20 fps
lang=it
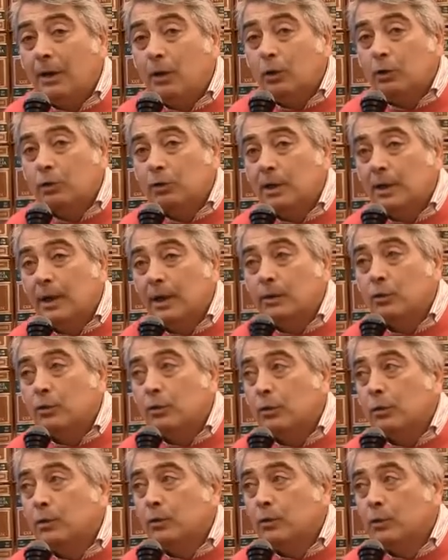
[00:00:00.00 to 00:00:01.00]

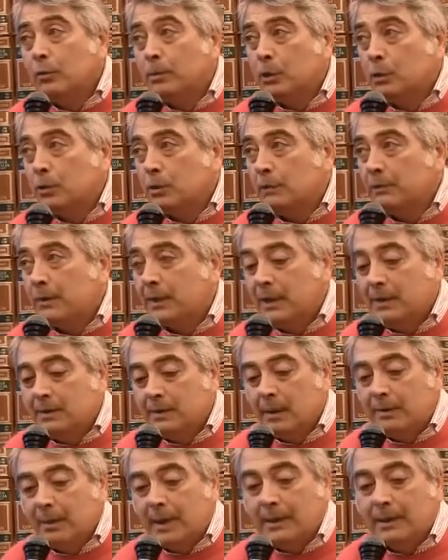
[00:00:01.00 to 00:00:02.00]
ottenendo numerosi
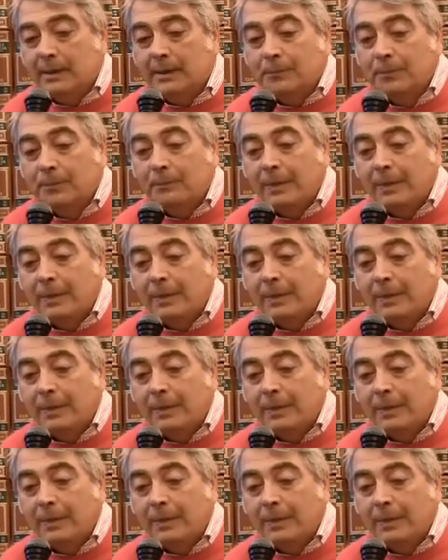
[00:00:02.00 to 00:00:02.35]
finanziamenti